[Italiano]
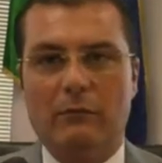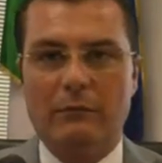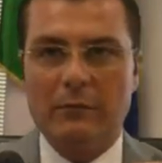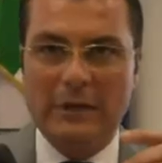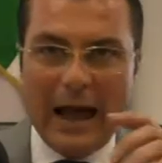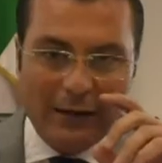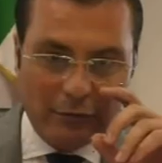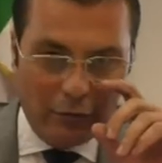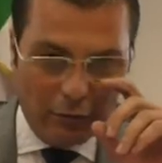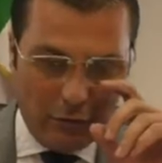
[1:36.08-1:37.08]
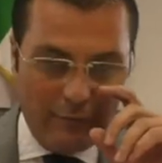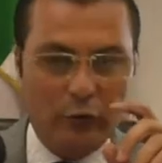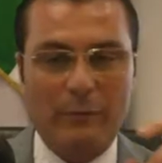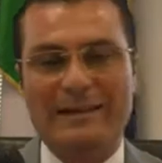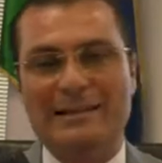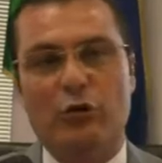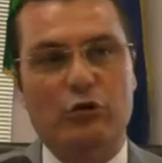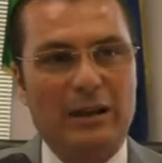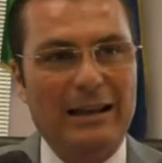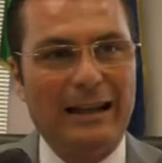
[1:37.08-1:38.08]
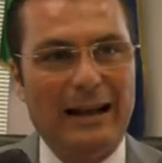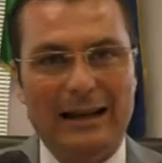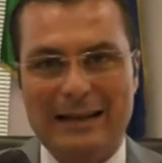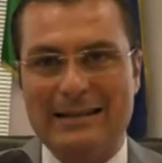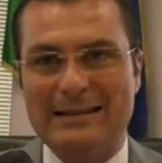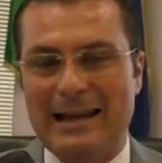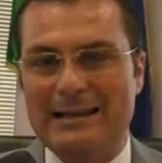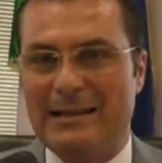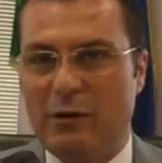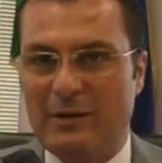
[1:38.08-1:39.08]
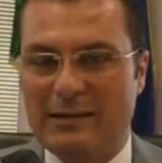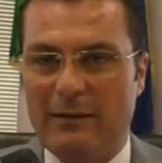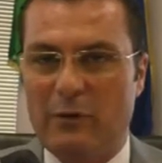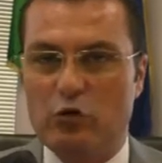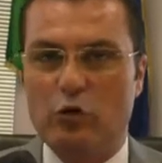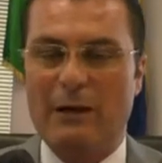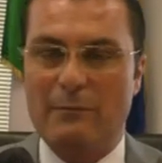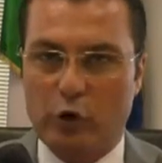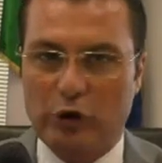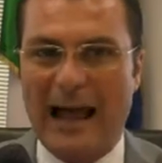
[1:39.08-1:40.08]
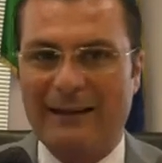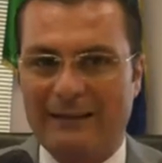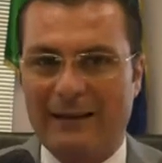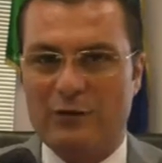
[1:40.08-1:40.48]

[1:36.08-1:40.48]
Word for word: dato informazione dell'esistenza di questa misura importante,